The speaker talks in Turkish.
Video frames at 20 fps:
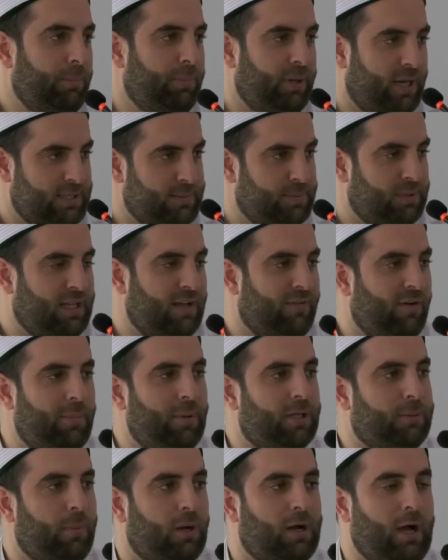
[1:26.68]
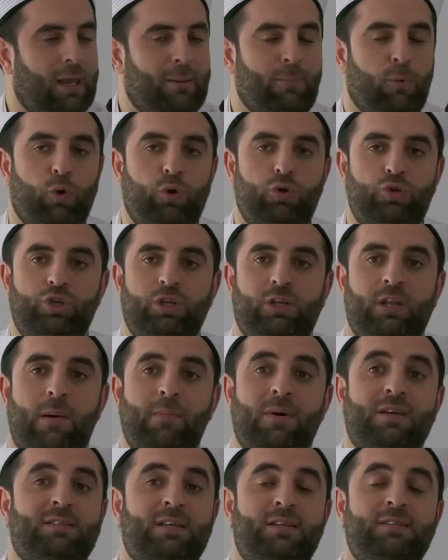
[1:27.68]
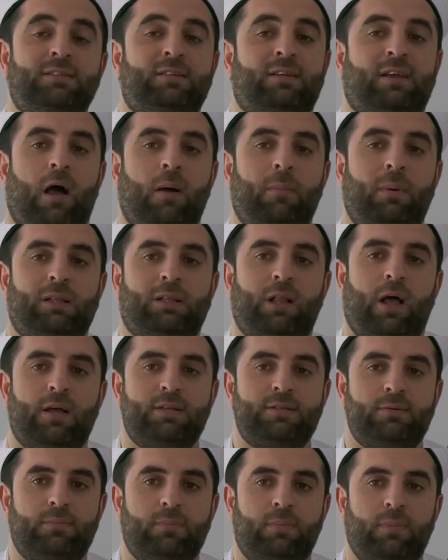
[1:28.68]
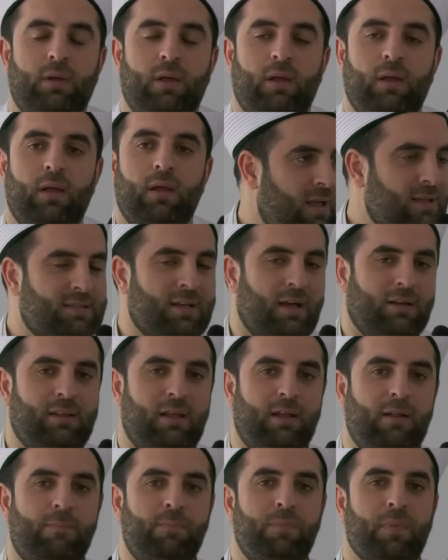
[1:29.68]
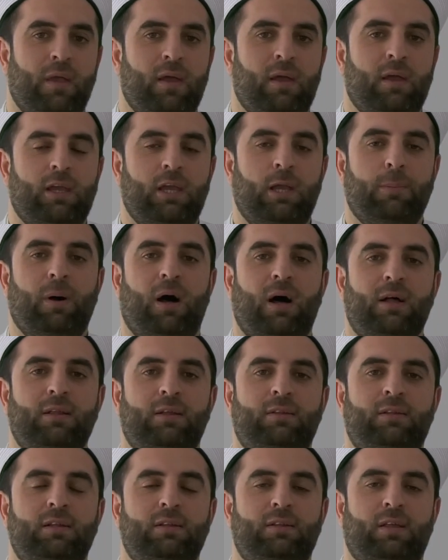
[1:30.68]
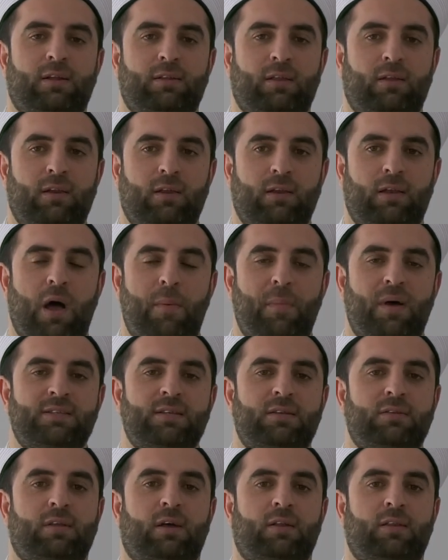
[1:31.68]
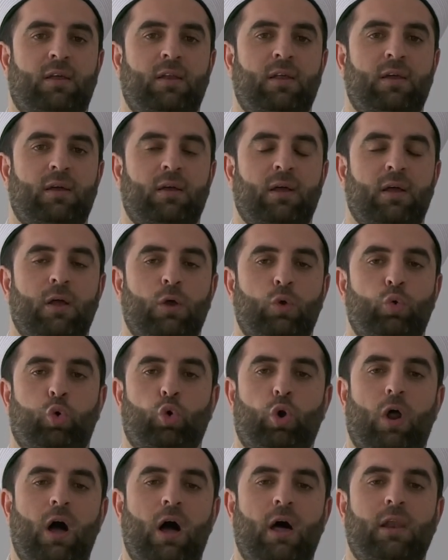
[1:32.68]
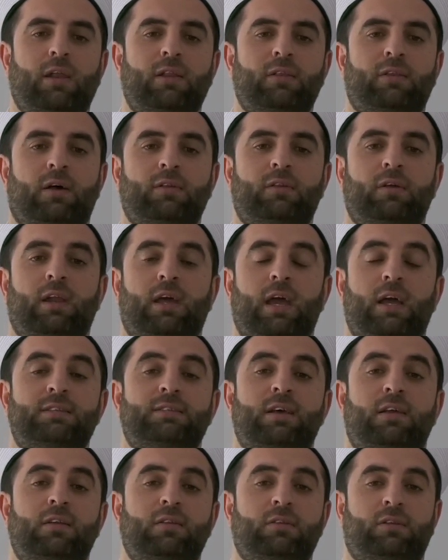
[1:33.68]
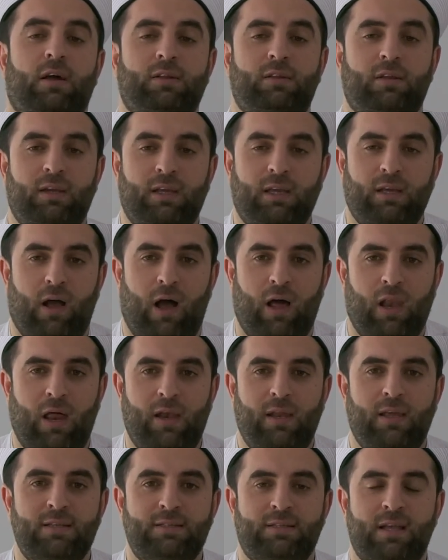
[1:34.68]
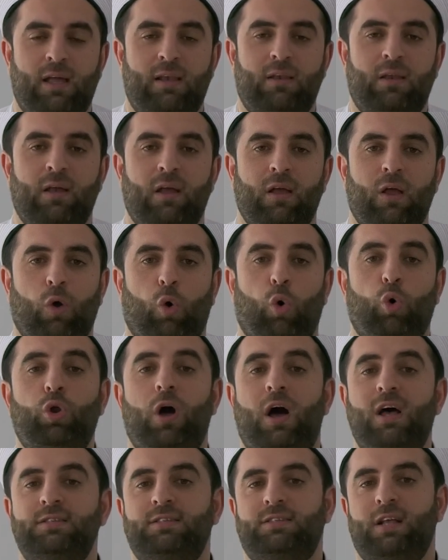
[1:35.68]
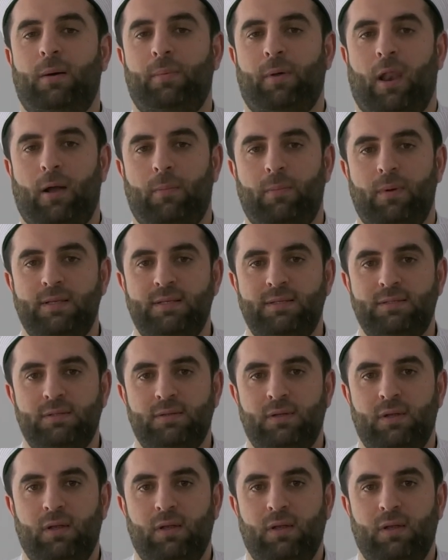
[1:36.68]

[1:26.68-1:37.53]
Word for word: Biraz bir devam et bakalım. Onun için namazda istikamet lazım. Zaten ibadetin tadını, namazın tadını, Kur'an'ın tadını, ezanın tadını alan insan onu asla bırakmaz.